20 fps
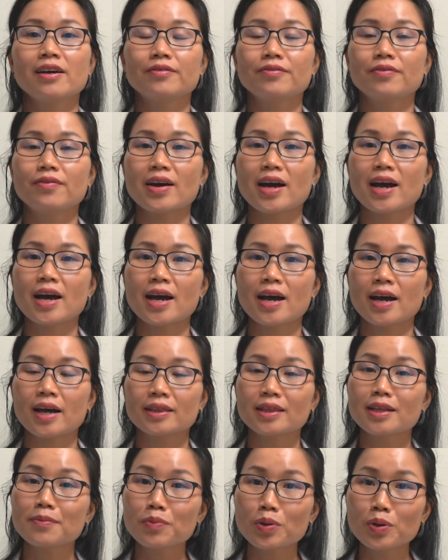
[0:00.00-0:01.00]

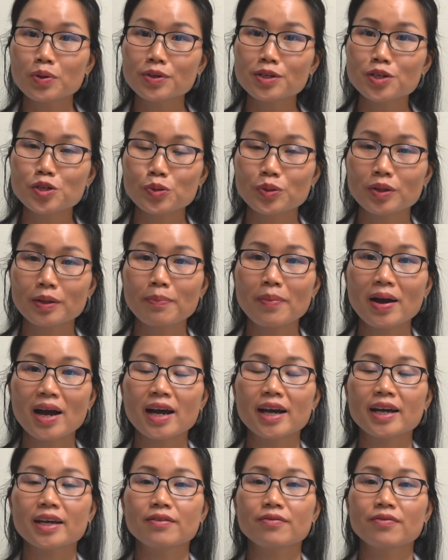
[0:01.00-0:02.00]
và tiếp nối chuỗi
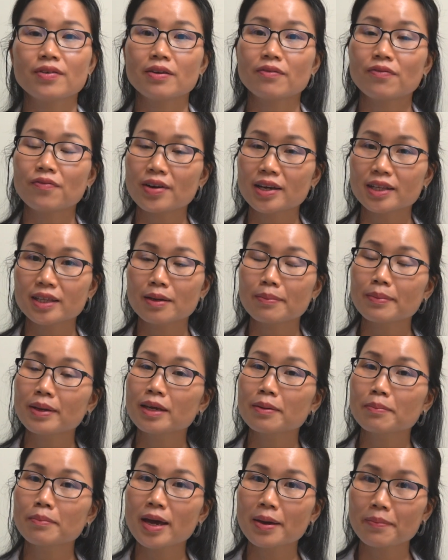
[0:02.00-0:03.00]
bài về
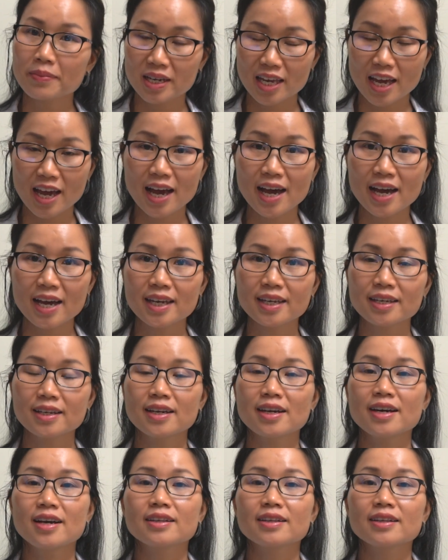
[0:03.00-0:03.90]
vitamin B12